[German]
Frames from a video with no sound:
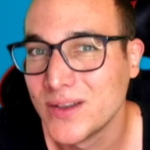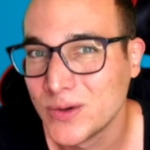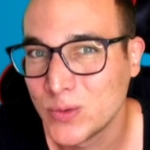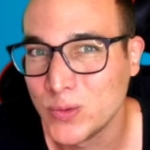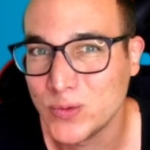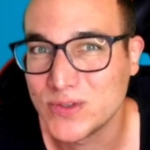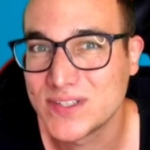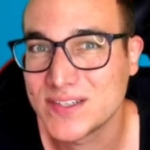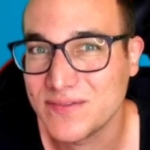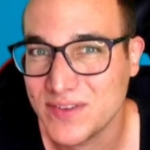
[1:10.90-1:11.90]

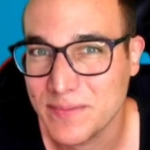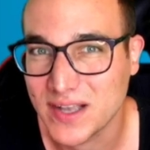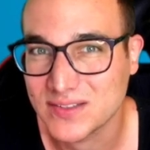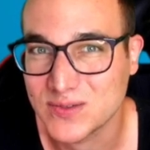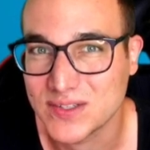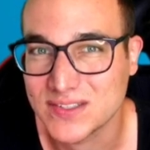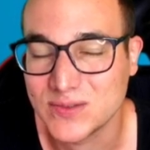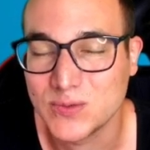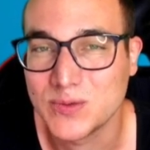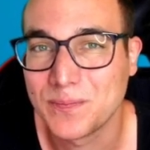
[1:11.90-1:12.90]
Gut, wie machst du das
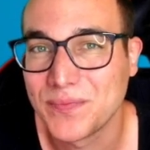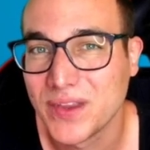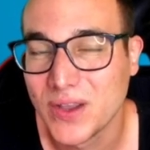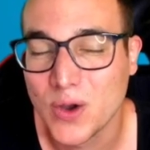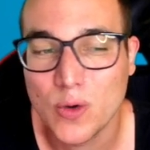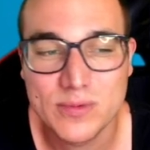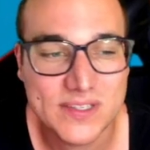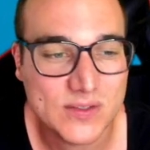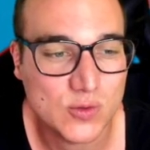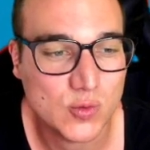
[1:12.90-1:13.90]
nun? Um
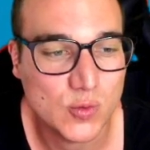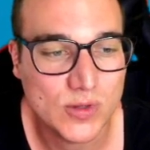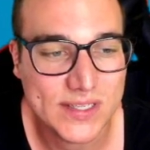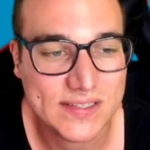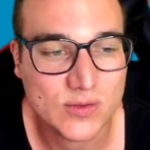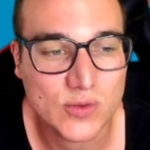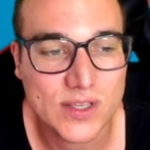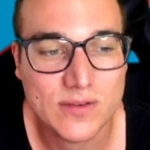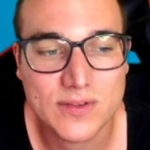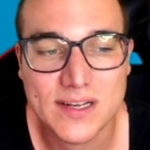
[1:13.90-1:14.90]
dies zu tun, gehst du
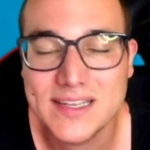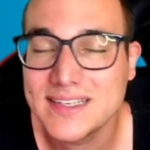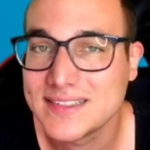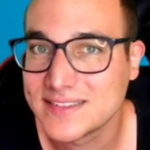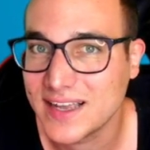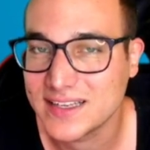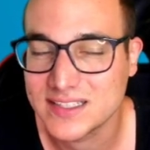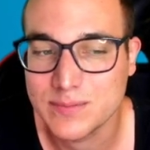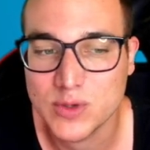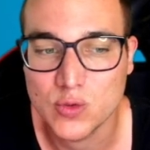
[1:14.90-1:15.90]
hier auf der linken
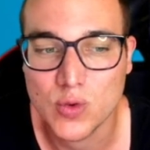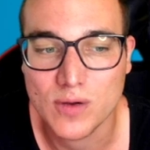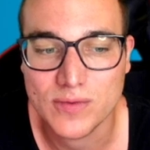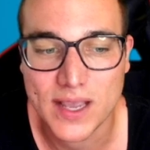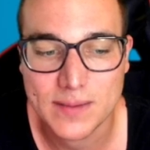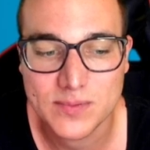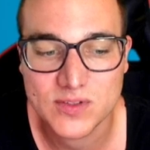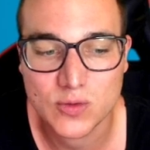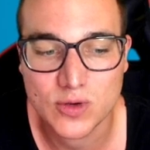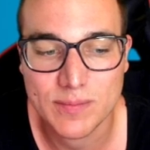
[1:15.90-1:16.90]
Seite im Menü auf
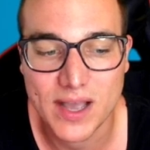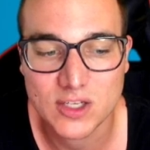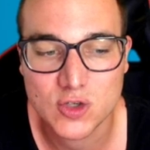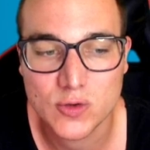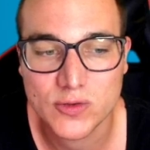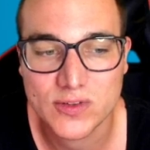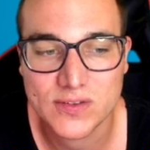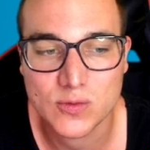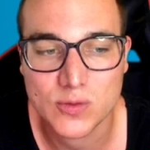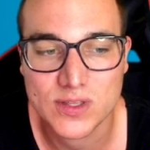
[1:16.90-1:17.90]
Apps und im Anschluss
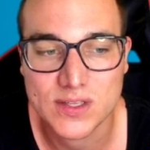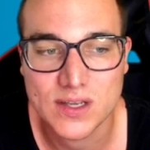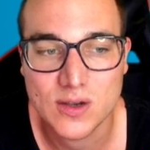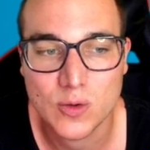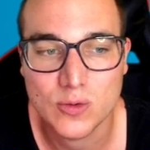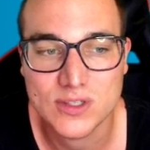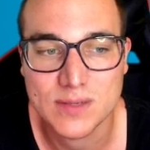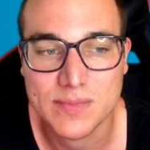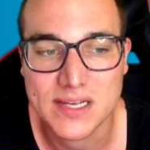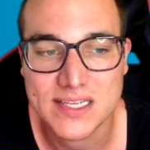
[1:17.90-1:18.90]
siehst du hier unter
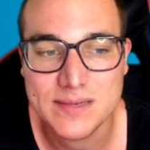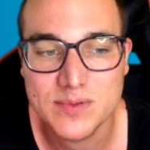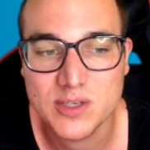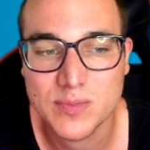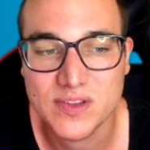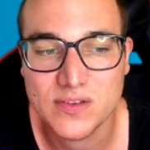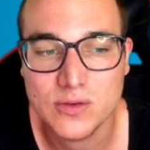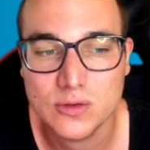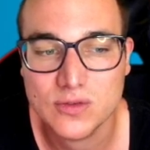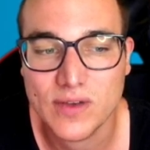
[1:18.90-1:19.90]
Beliebt
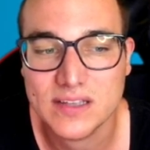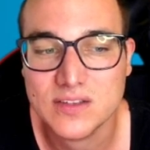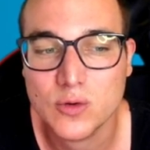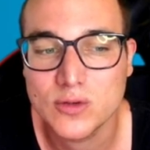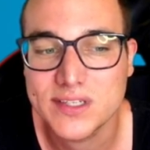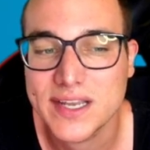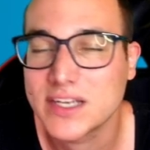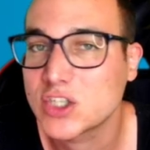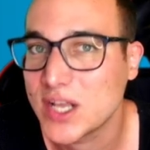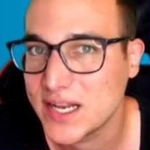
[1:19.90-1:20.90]
bzw. unter
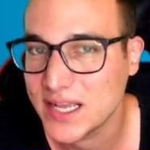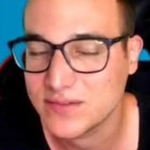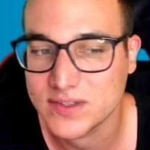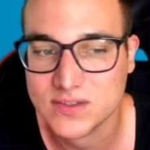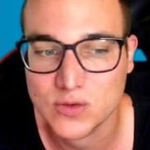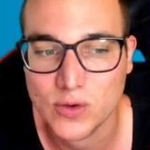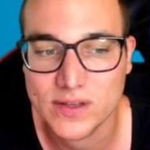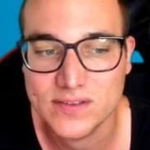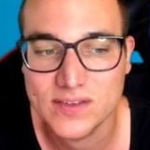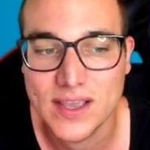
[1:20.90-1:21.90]
Erstelle etwas
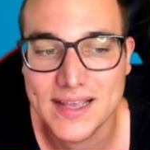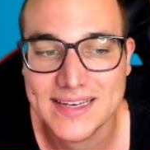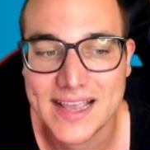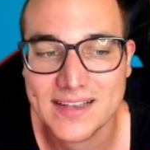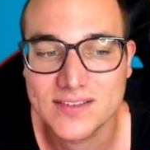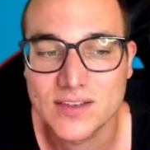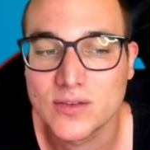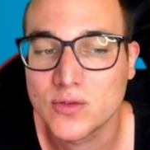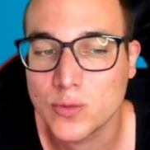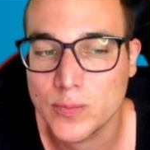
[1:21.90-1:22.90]
Neues Text
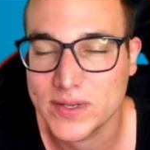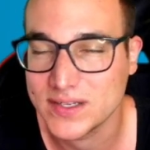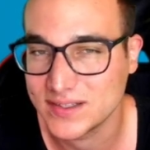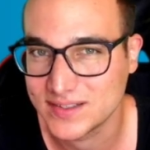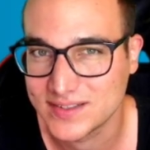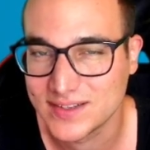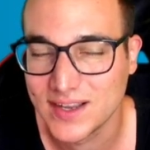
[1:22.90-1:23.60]
zu Bild.